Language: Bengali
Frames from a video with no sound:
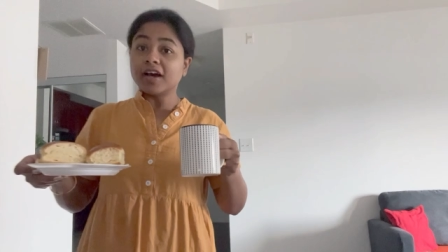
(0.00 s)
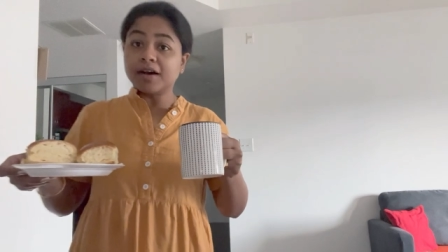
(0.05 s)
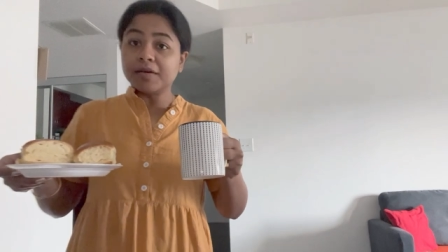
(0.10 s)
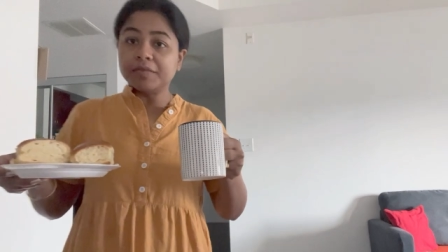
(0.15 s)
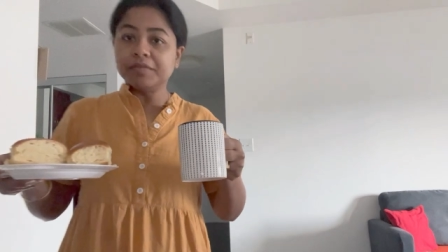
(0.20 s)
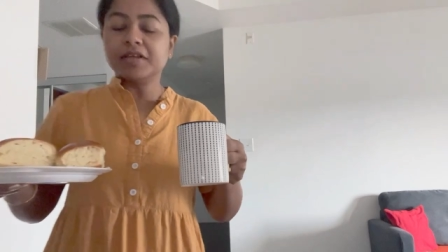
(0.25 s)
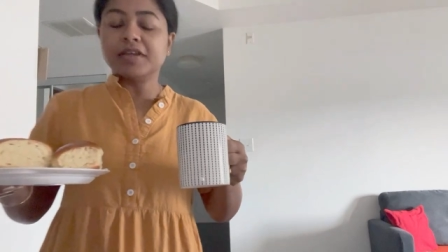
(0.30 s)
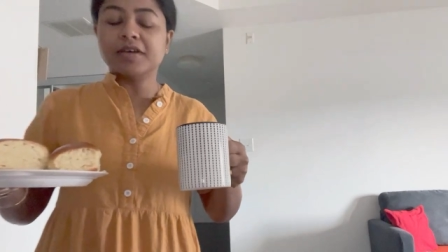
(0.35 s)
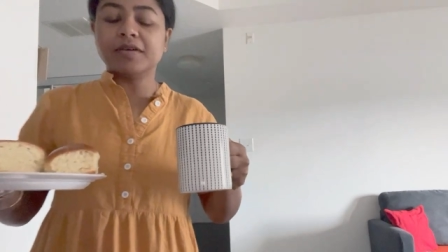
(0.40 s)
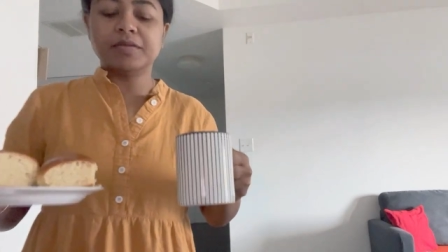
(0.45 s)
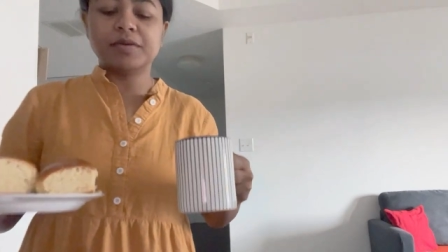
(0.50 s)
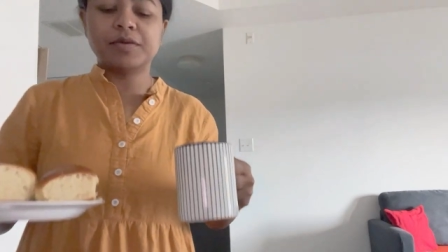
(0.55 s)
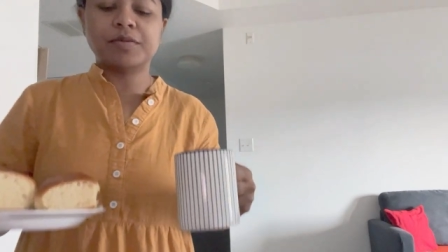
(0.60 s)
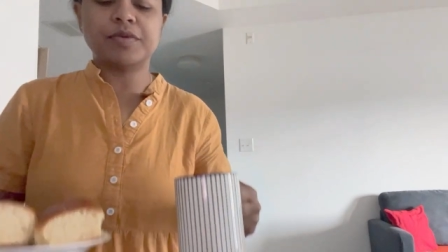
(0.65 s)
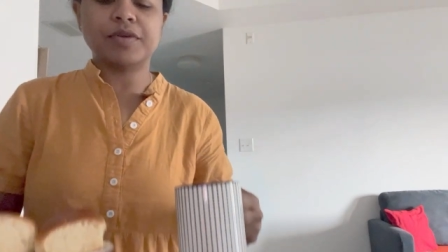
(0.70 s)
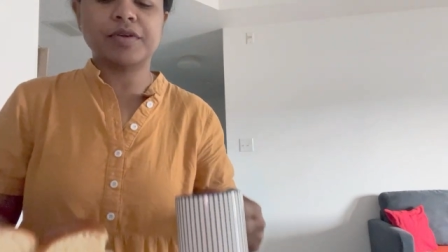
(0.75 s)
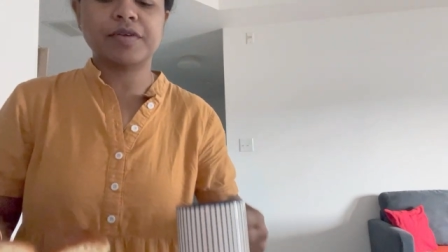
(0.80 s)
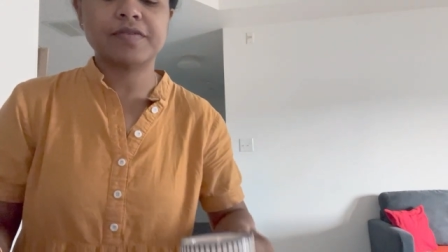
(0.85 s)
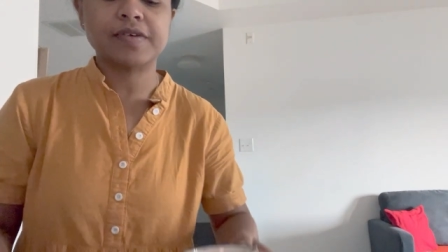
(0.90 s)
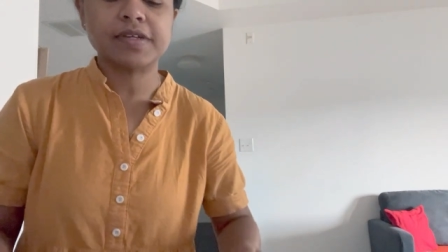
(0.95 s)
আমি আমার
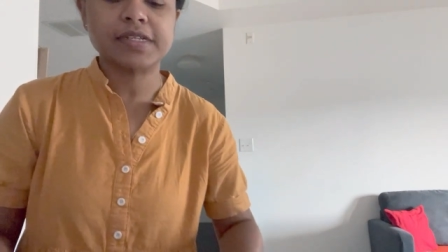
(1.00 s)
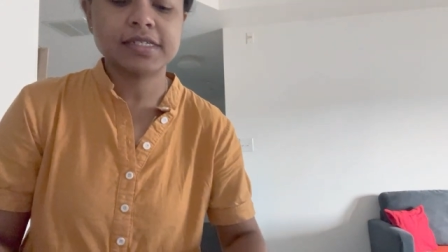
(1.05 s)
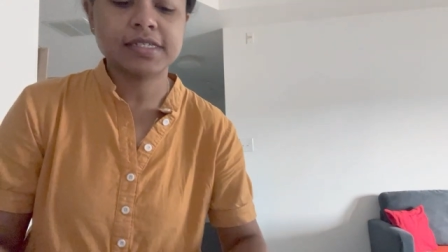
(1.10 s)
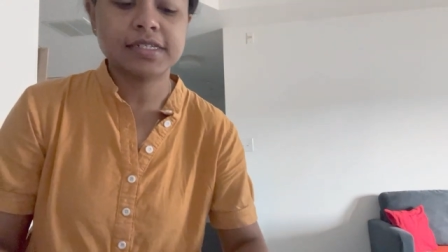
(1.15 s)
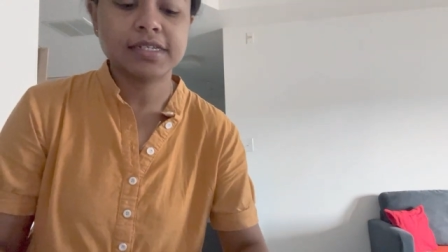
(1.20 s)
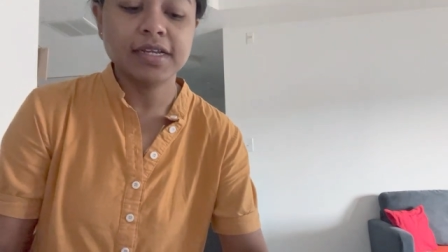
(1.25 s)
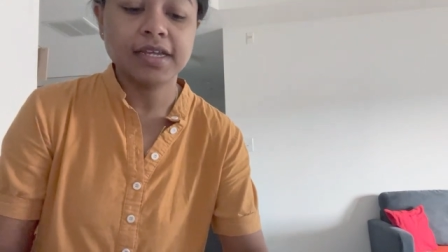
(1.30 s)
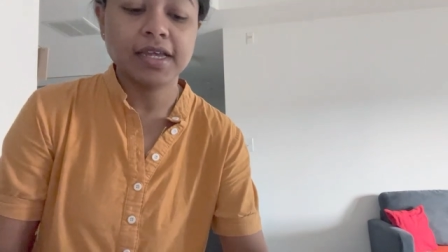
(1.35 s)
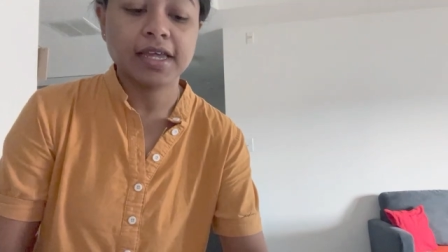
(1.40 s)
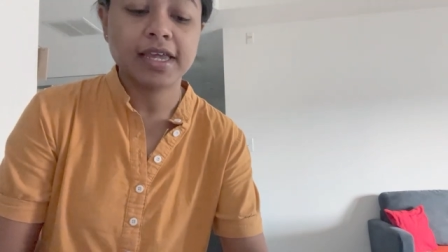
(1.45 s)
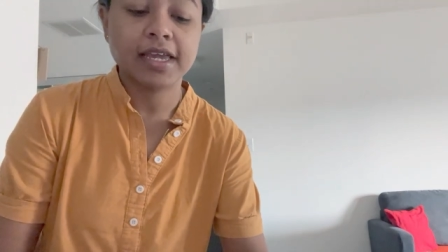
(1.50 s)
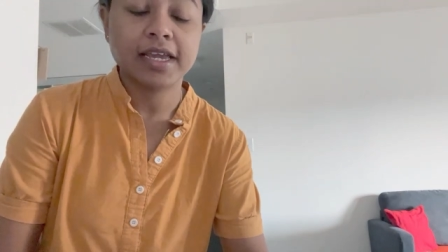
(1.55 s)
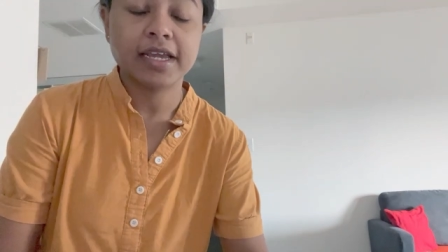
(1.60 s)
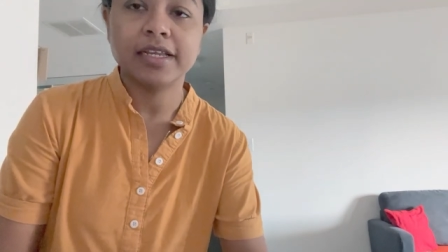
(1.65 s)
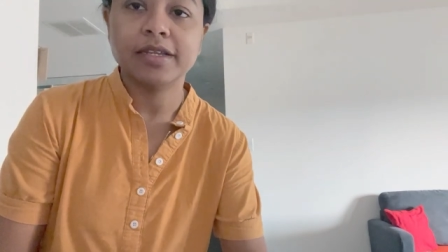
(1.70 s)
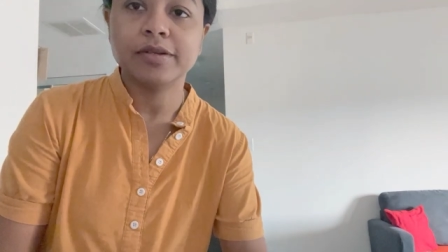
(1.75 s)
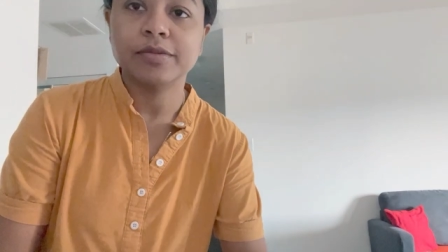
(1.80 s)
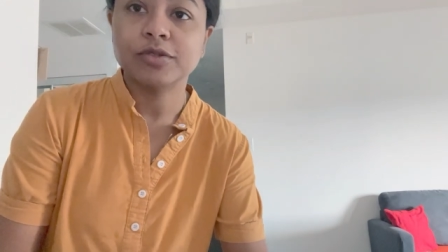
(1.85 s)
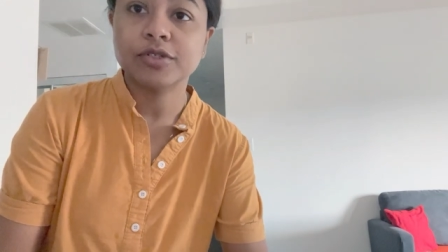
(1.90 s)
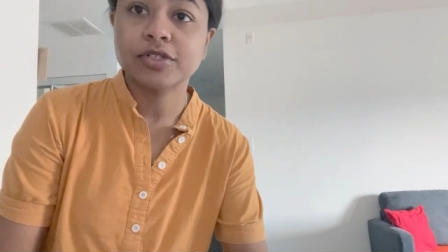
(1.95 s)
ব্রেকফাস্টটা
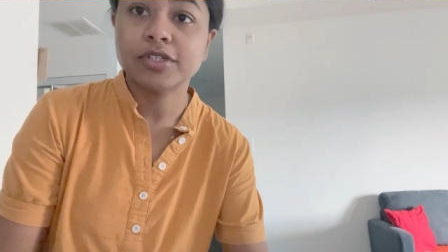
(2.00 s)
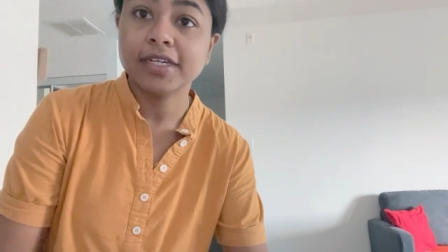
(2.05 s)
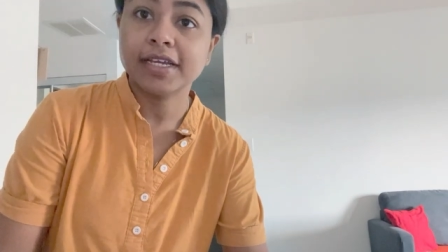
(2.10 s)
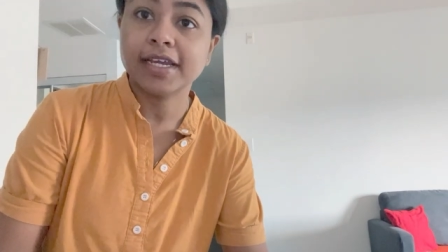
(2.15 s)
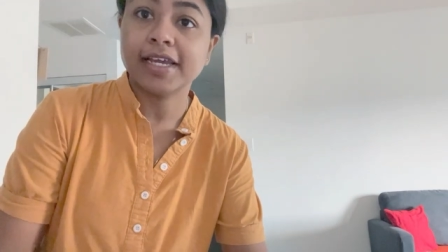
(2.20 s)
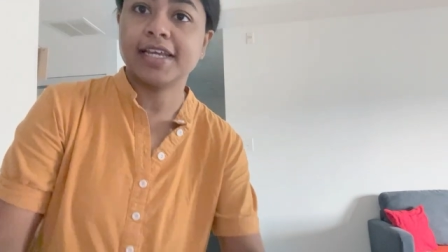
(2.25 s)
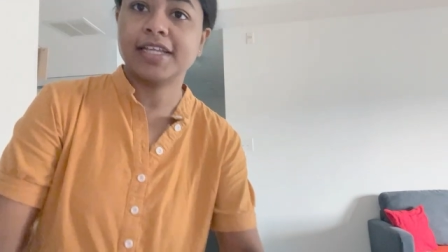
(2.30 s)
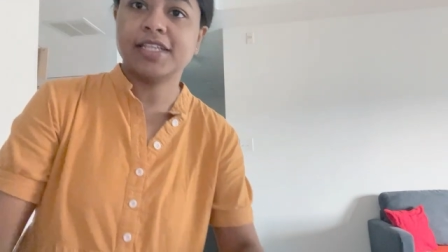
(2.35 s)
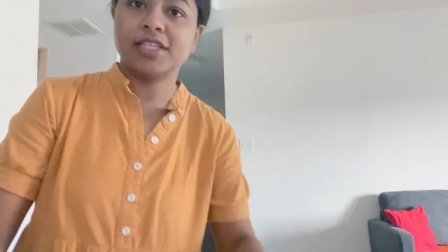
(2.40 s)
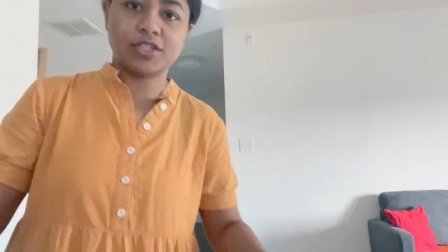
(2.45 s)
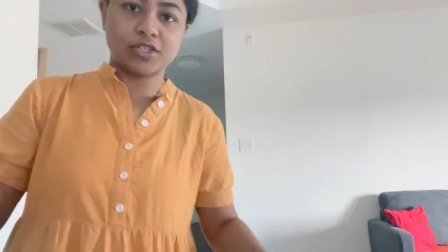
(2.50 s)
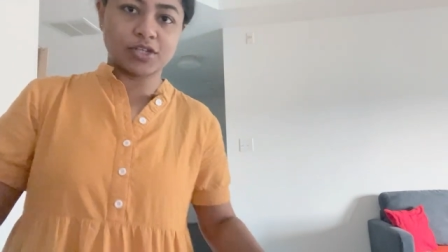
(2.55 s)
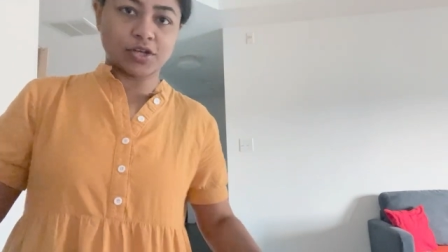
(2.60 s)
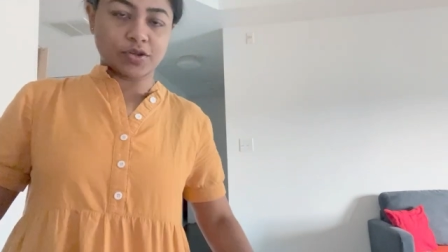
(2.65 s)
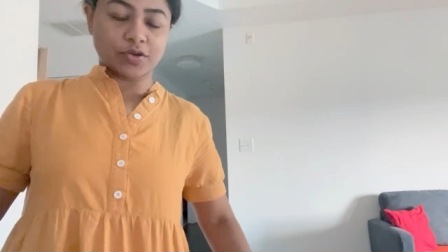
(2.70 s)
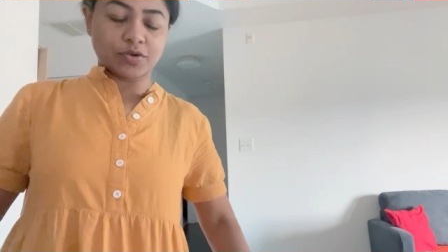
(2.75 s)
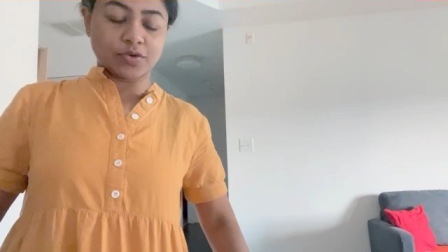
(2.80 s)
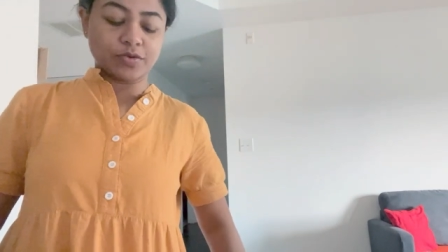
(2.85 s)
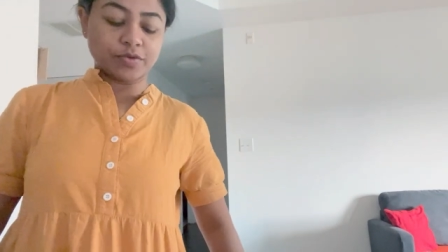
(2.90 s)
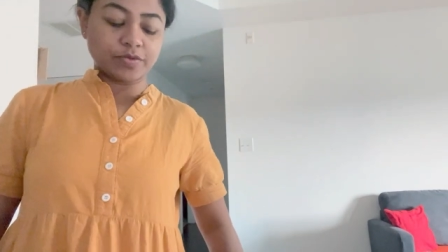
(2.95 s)
এখানে বসে এনজয়
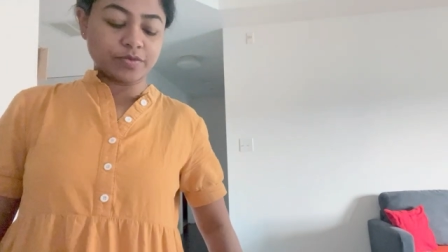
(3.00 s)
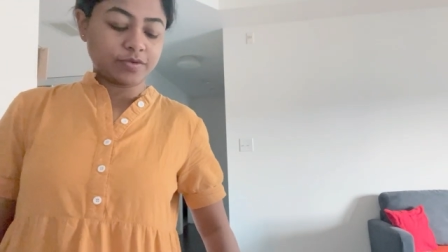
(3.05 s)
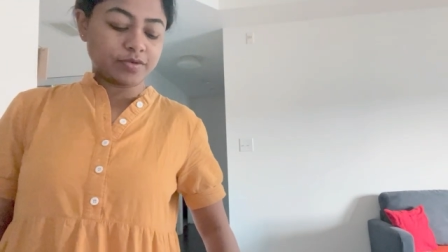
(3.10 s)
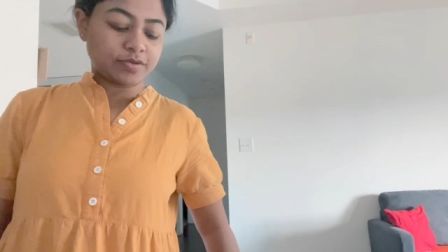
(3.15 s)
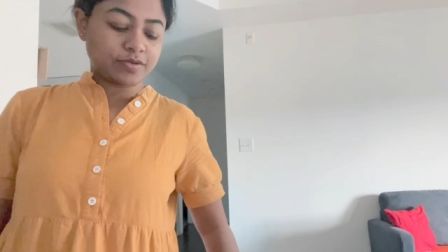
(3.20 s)
করব